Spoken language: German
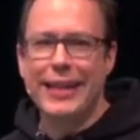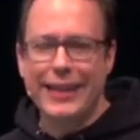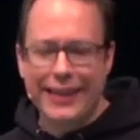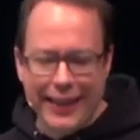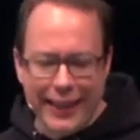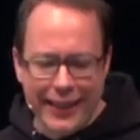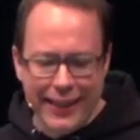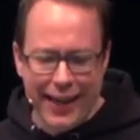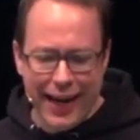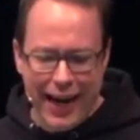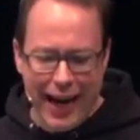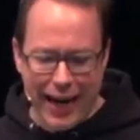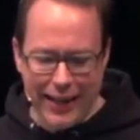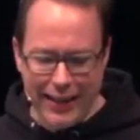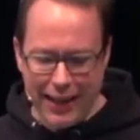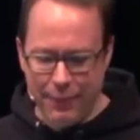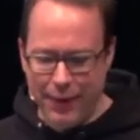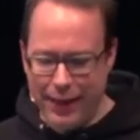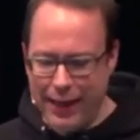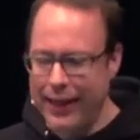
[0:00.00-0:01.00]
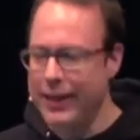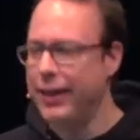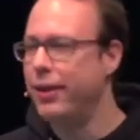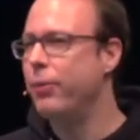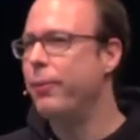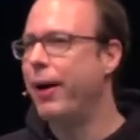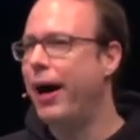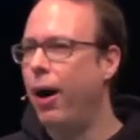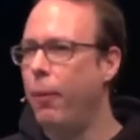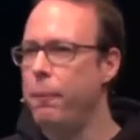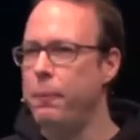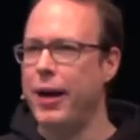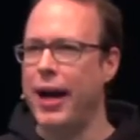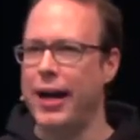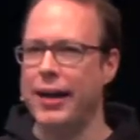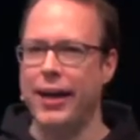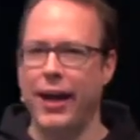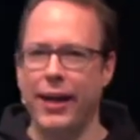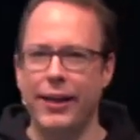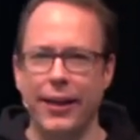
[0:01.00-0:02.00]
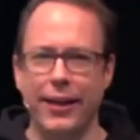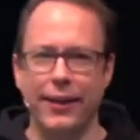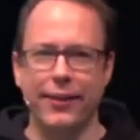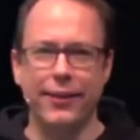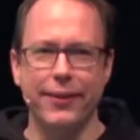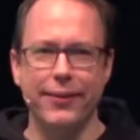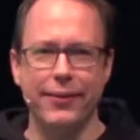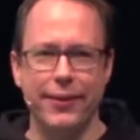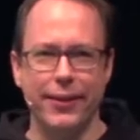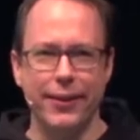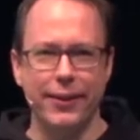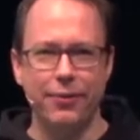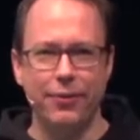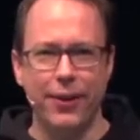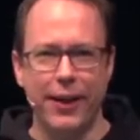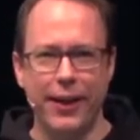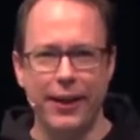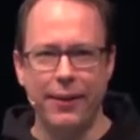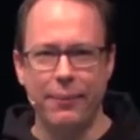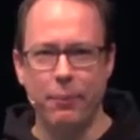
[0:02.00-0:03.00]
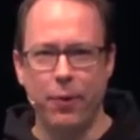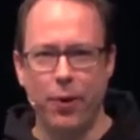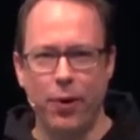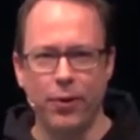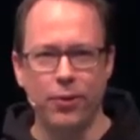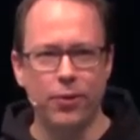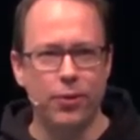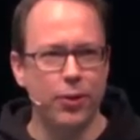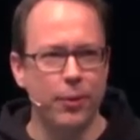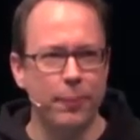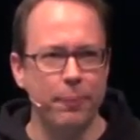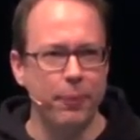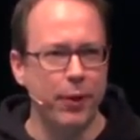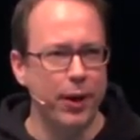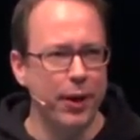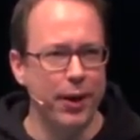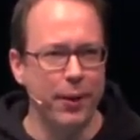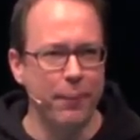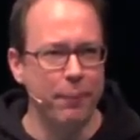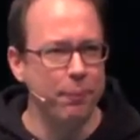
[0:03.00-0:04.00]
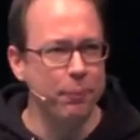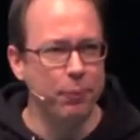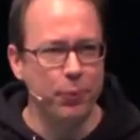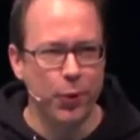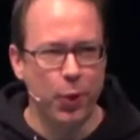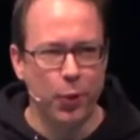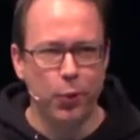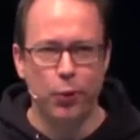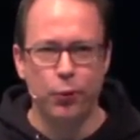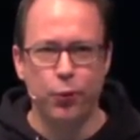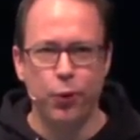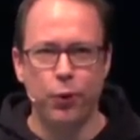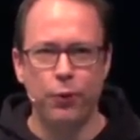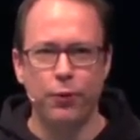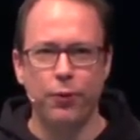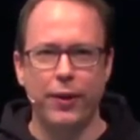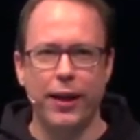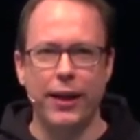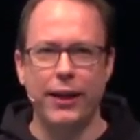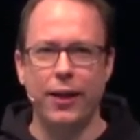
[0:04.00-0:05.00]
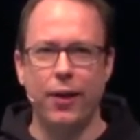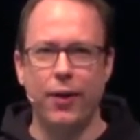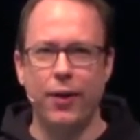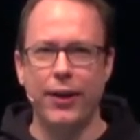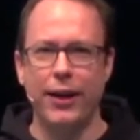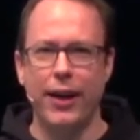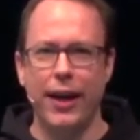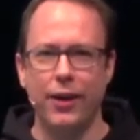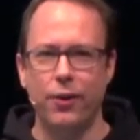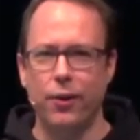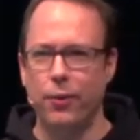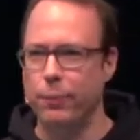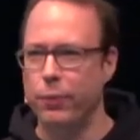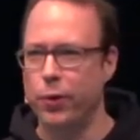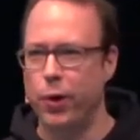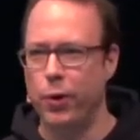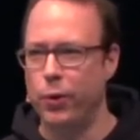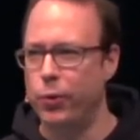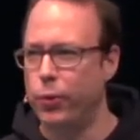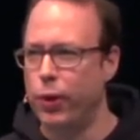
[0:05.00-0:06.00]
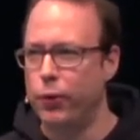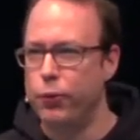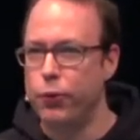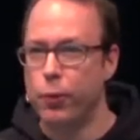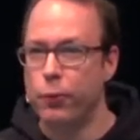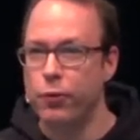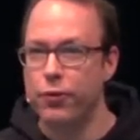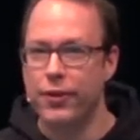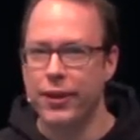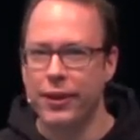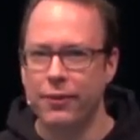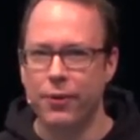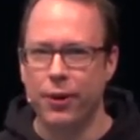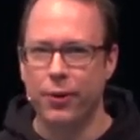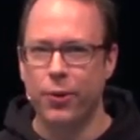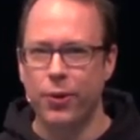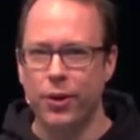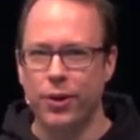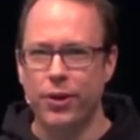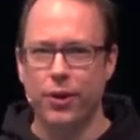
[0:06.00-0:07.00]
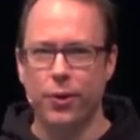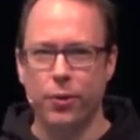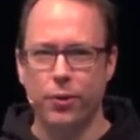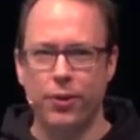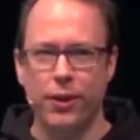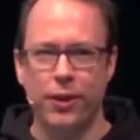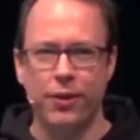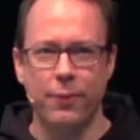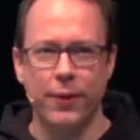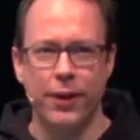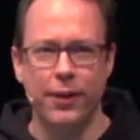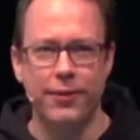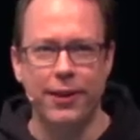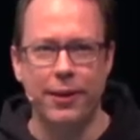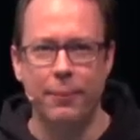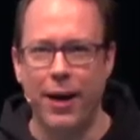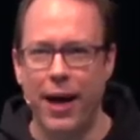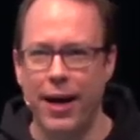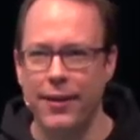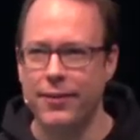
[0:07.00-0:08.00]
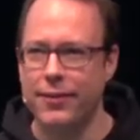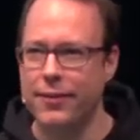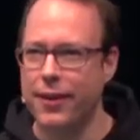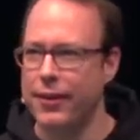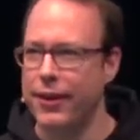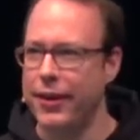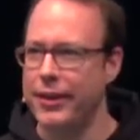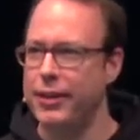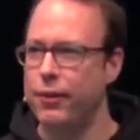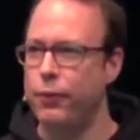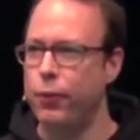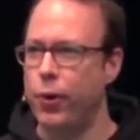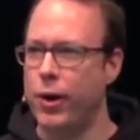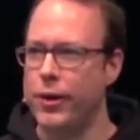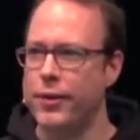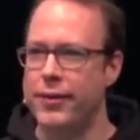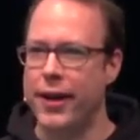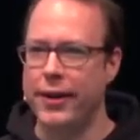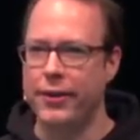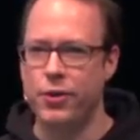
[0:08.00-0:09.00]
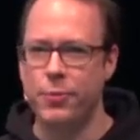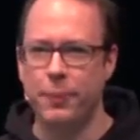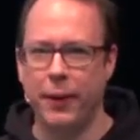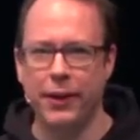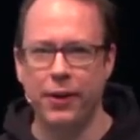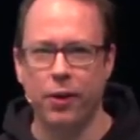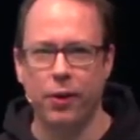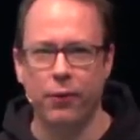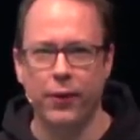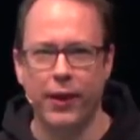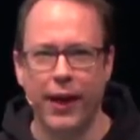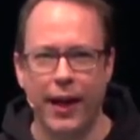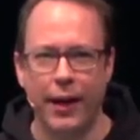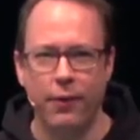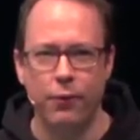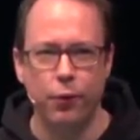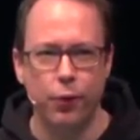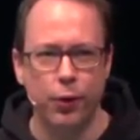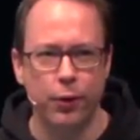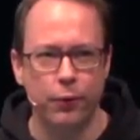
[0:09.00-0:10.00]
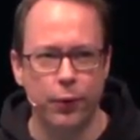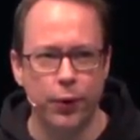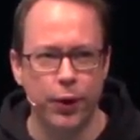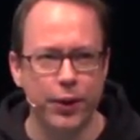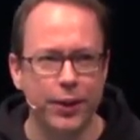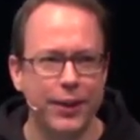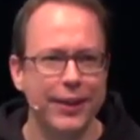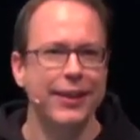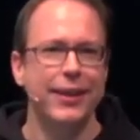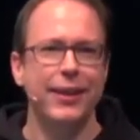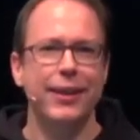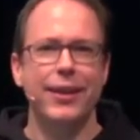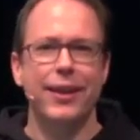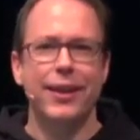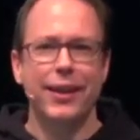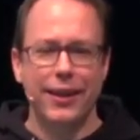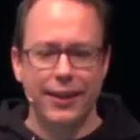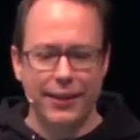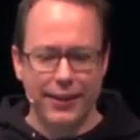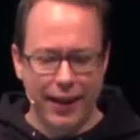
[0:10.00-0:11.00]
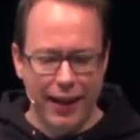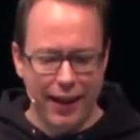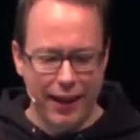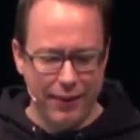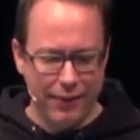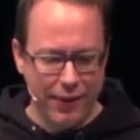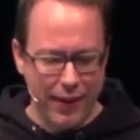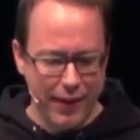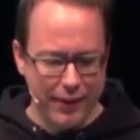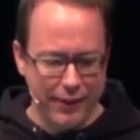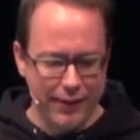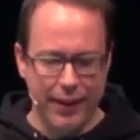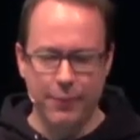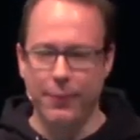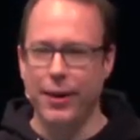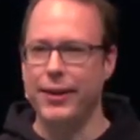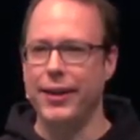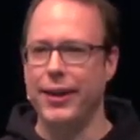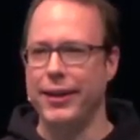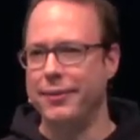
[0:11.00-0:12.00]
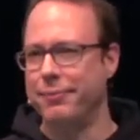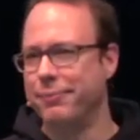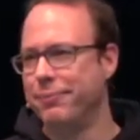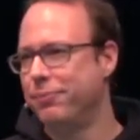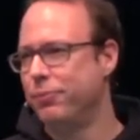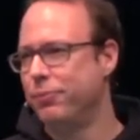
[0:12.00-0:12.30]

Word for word: Den hat aber leider überhaupt gar keiner interessiert, weil morgens um ähm, 9.05 Uhr ging der online, um 9.15 Uhr verkündete Justizminister Maas, dass er gleich die Vorratsdatenspeicherung wieder einführen wird da war das Thema dann